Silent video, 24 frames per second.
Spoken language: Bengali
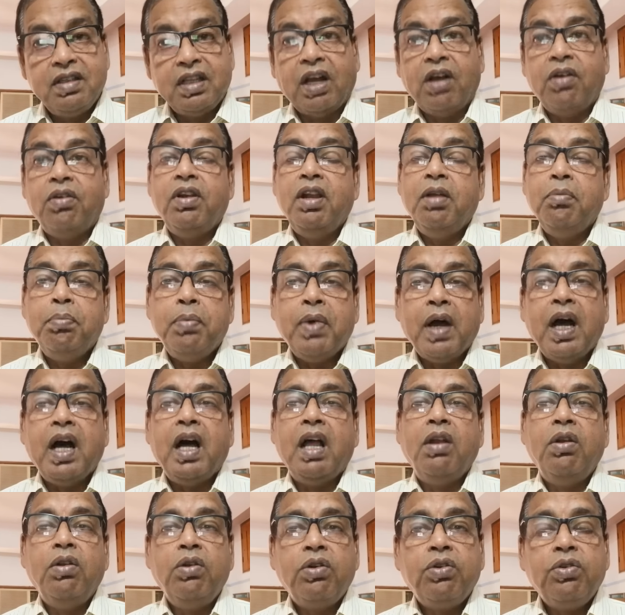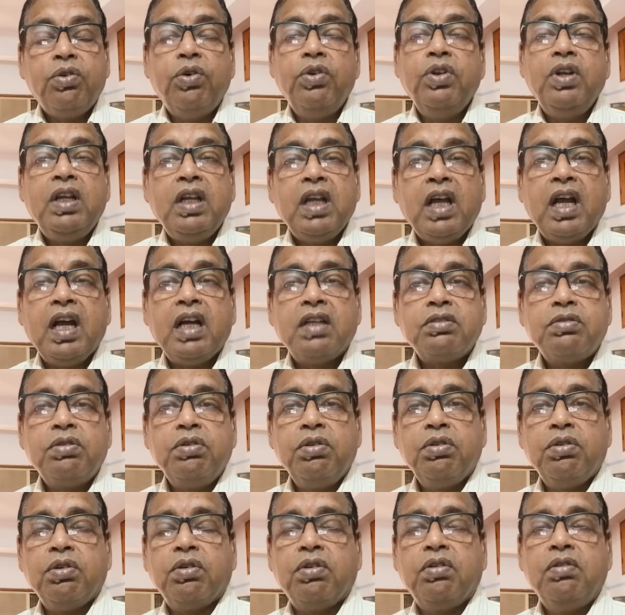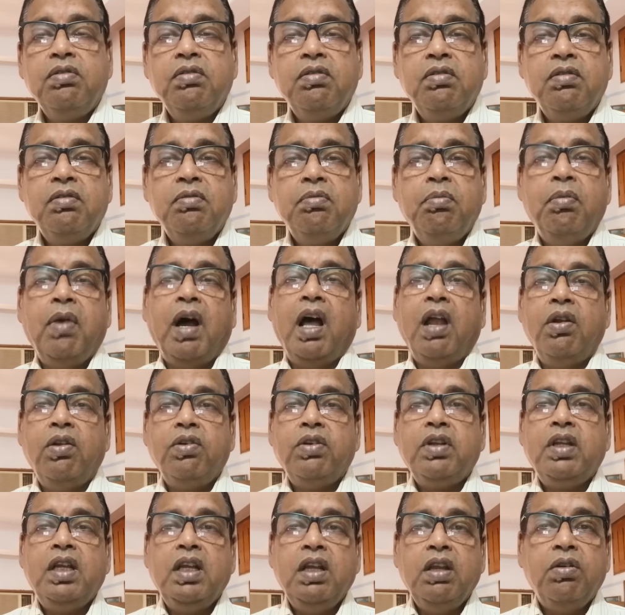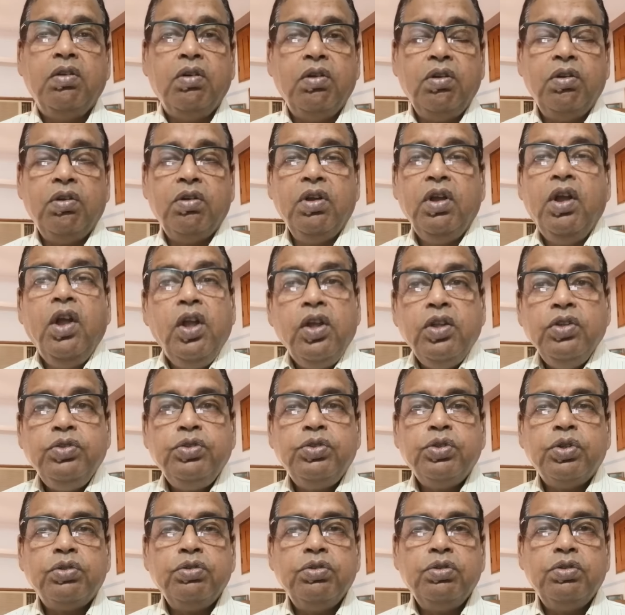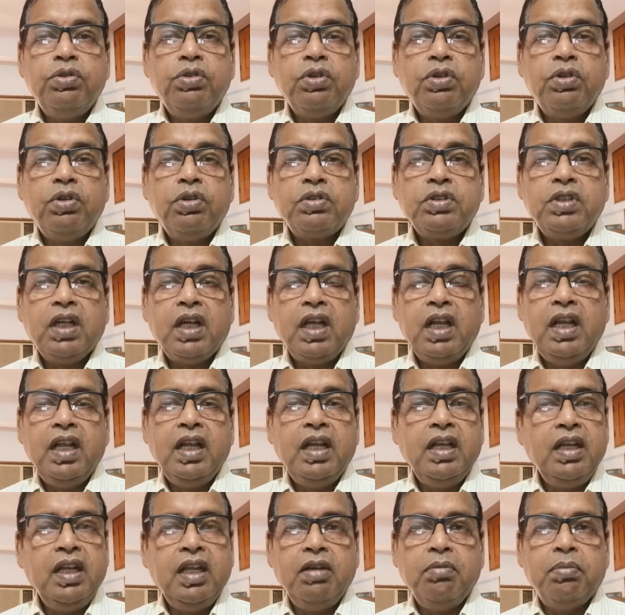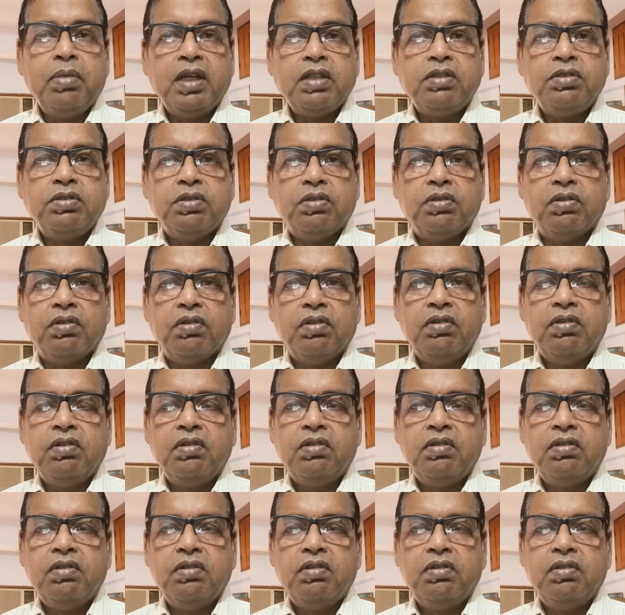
তাহলে ভালো কোনটা আসলো ভালো কি হলো চোদ্দ সালের নির্বাচন